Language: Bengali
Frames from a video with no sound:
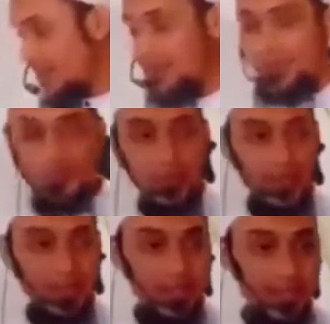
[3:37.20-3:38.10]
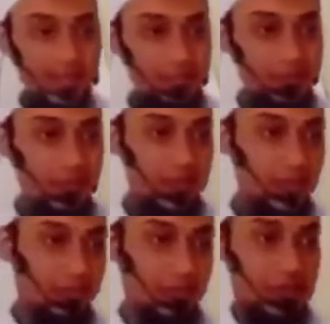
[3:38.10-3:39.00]
ইউসুফ আলী সালাম চলে
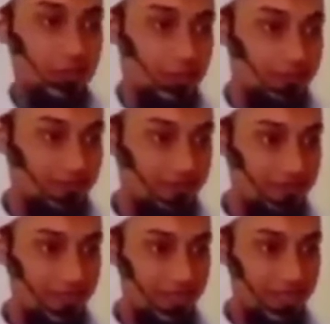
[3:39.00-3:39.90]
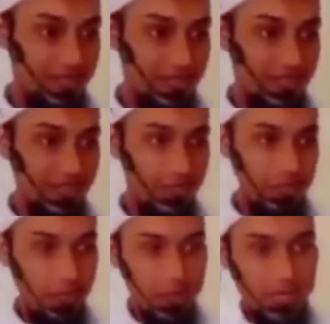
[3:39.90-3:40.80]
গেলেন মিশর
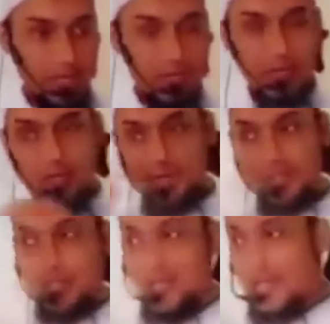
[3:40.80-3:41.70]
তাহলে মক্কা মদিনার সাথে